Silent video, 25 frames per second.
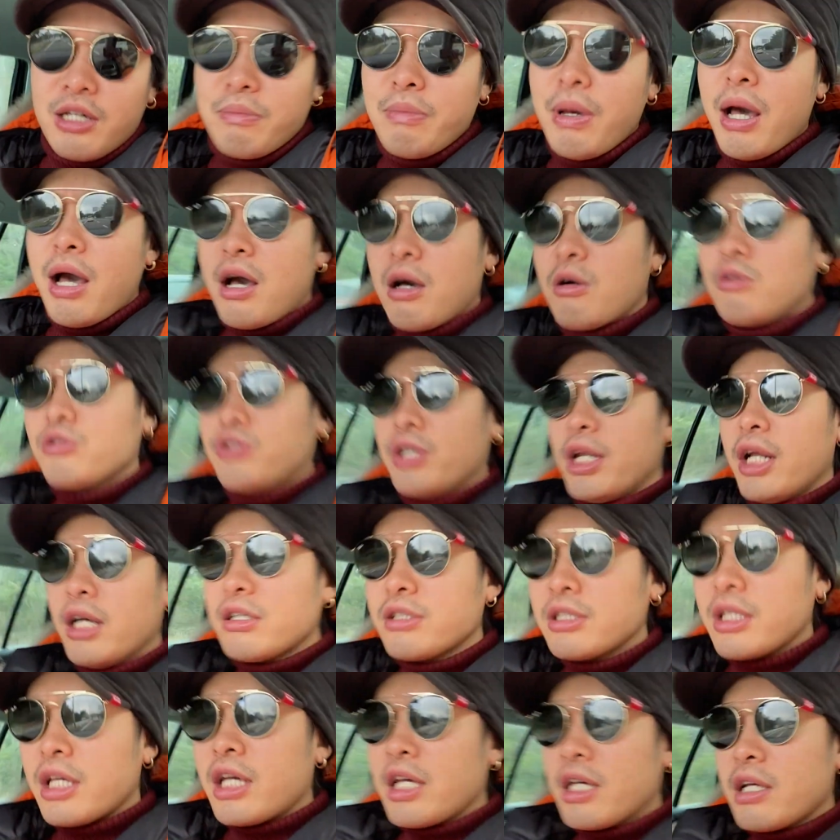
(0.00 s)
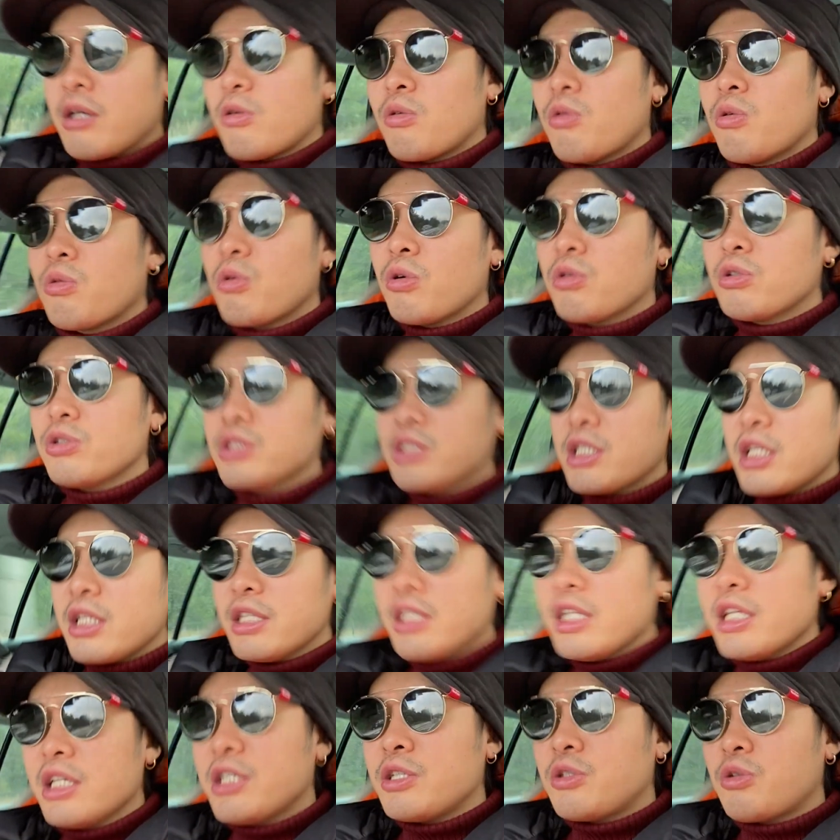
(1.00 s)
まあ、おそらくね、広告宣
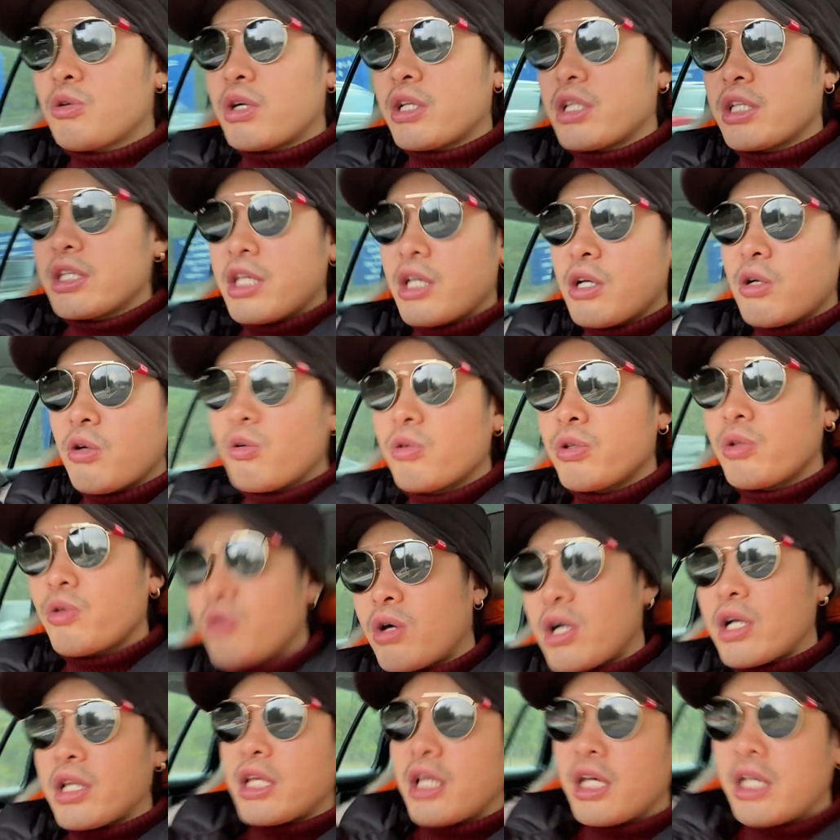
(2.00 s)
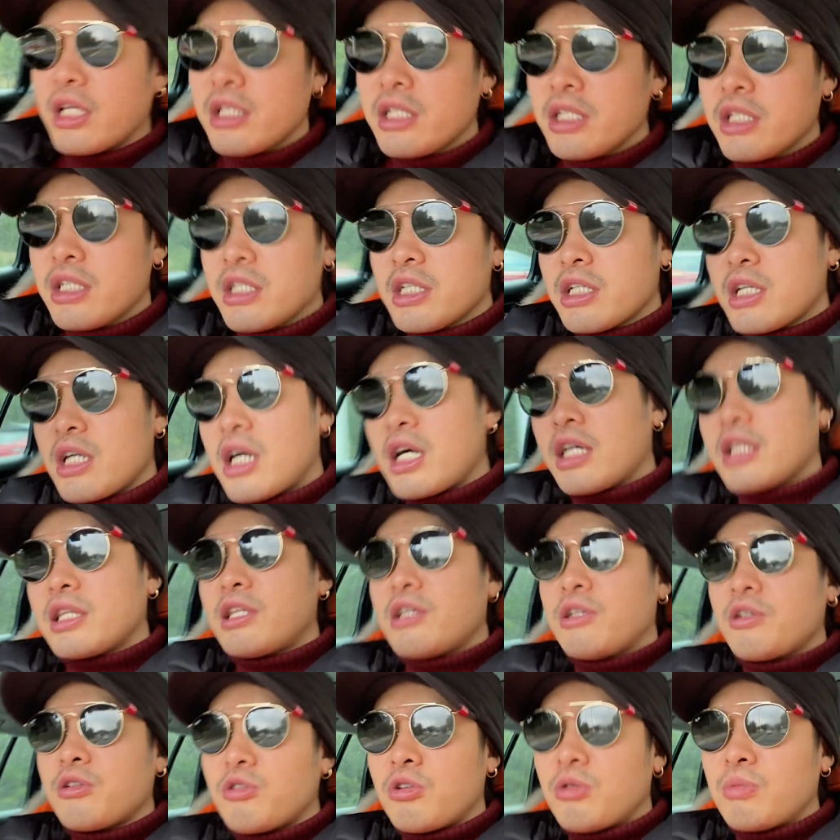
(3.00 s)
伝費とかで結構ね、お金かかっ
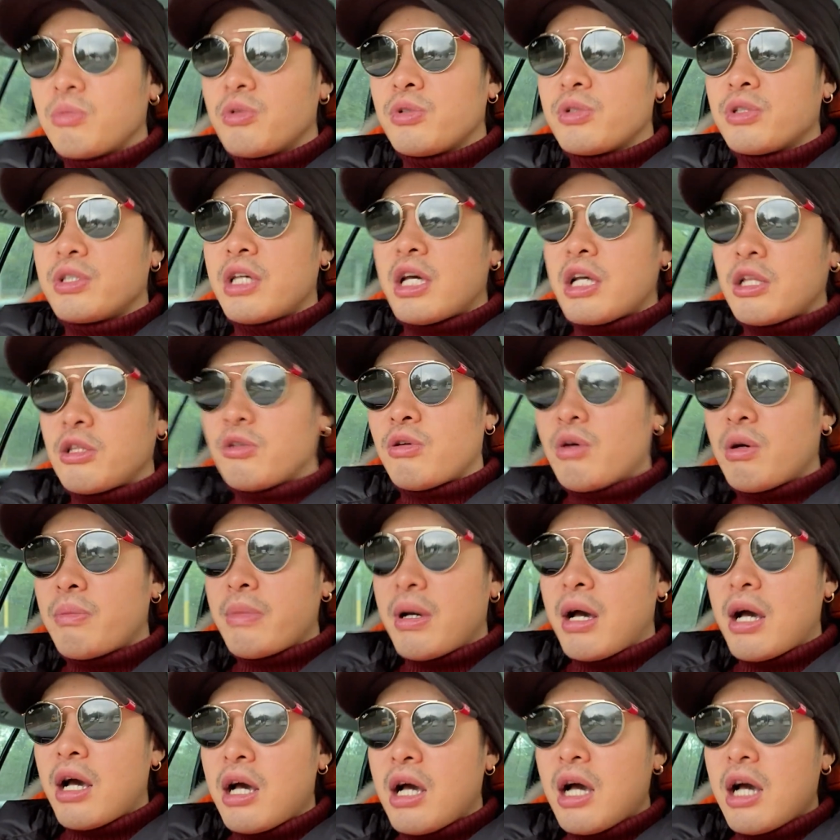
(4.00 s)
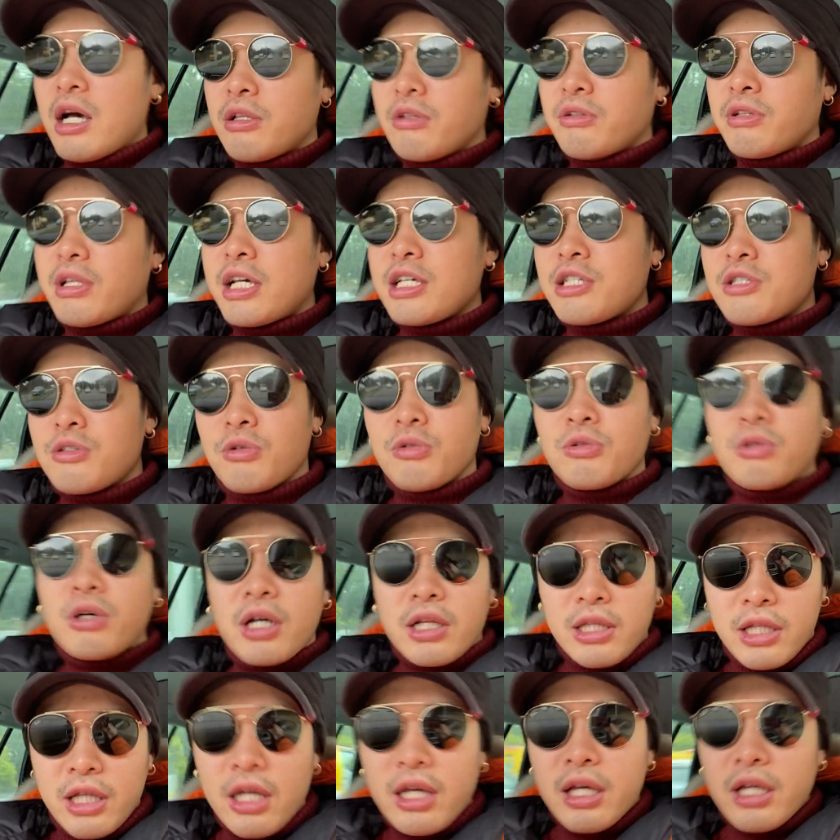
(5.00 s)
てると思うんで、あとはまあ、あの、内装とか
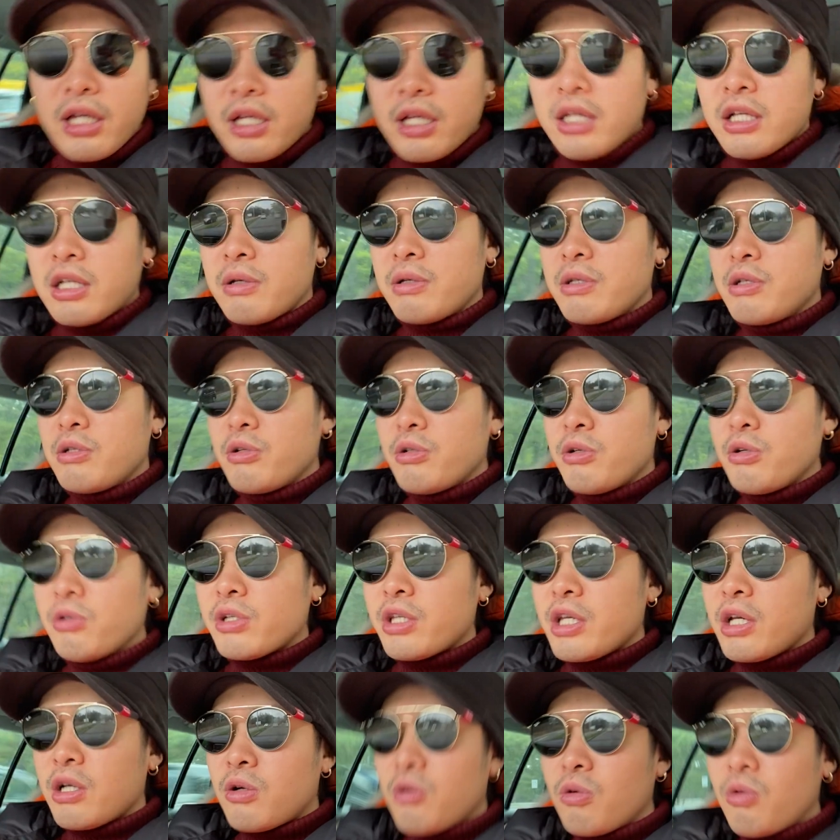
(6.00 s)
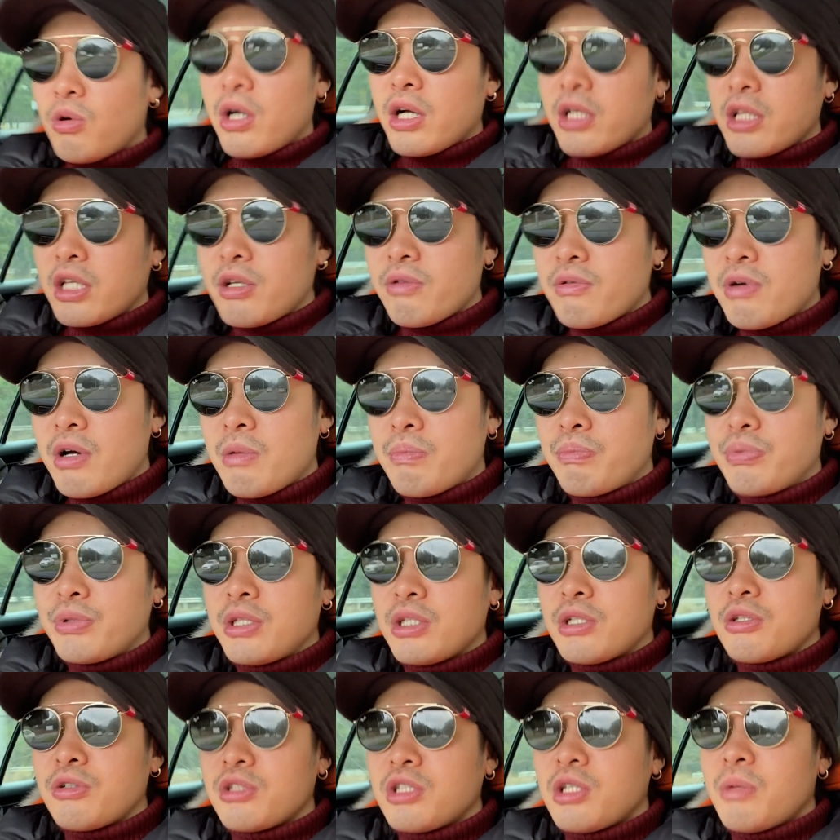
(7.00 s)
ね、いろいろ結構お金は、
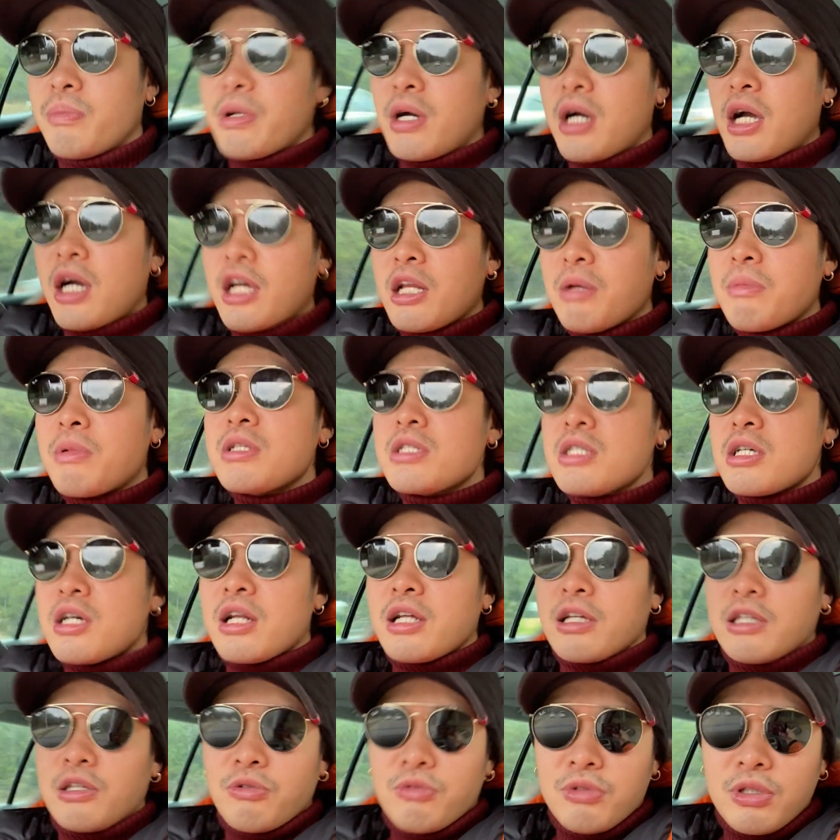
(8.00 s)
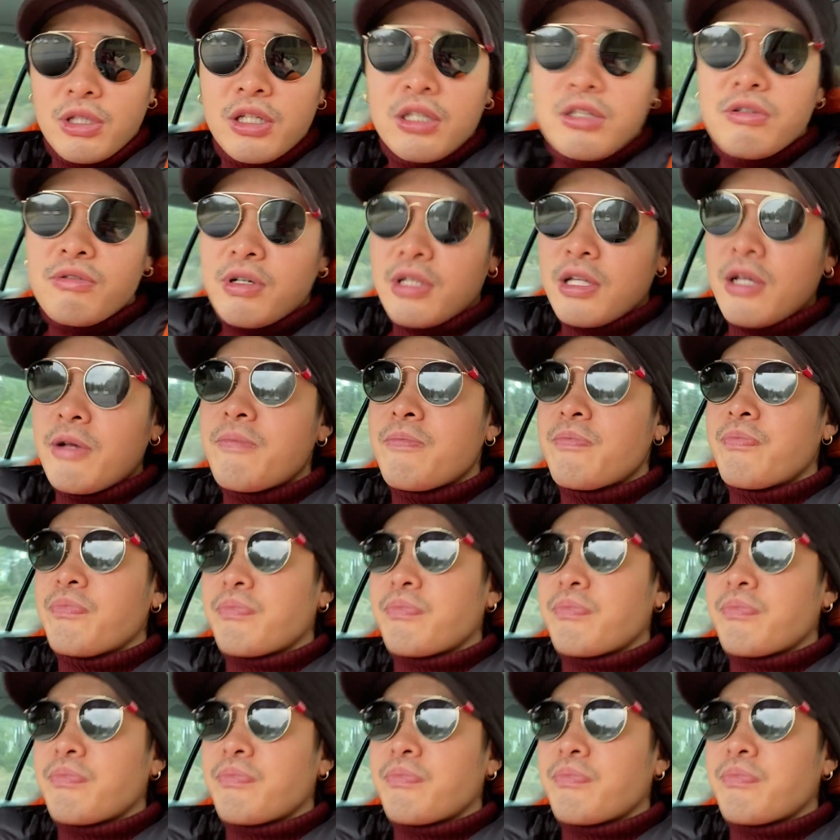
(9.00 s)
ブティックってやっぱかかりますから、基本的にはね。